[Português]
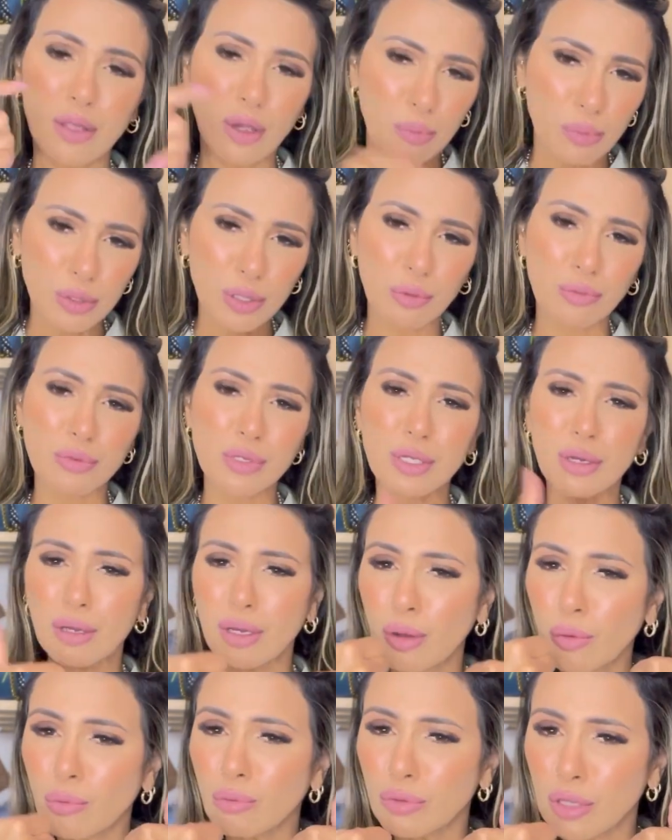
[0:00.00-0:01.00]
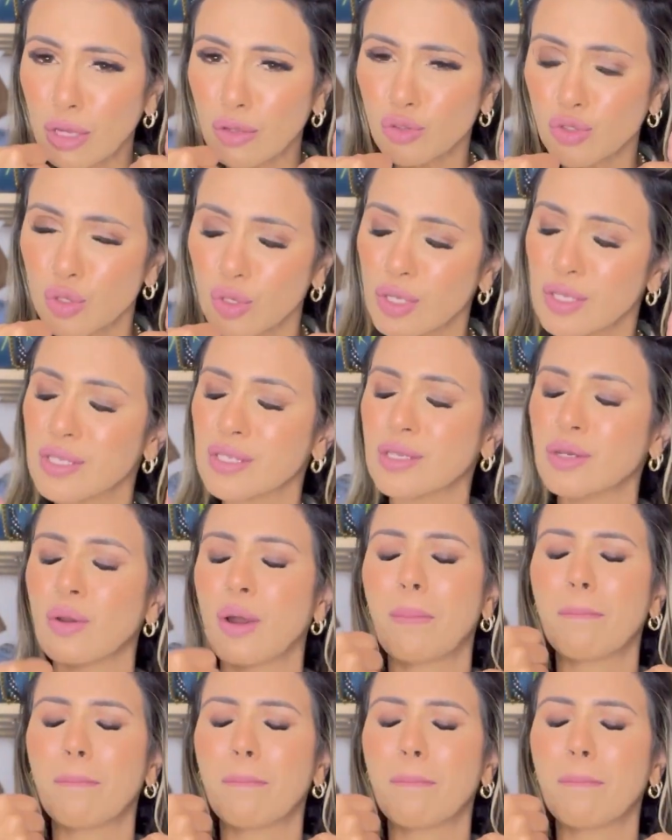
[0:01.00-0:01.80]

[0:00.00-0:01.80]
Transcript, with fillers: Tem um botãozinho aqui com um dedinho assim, ó.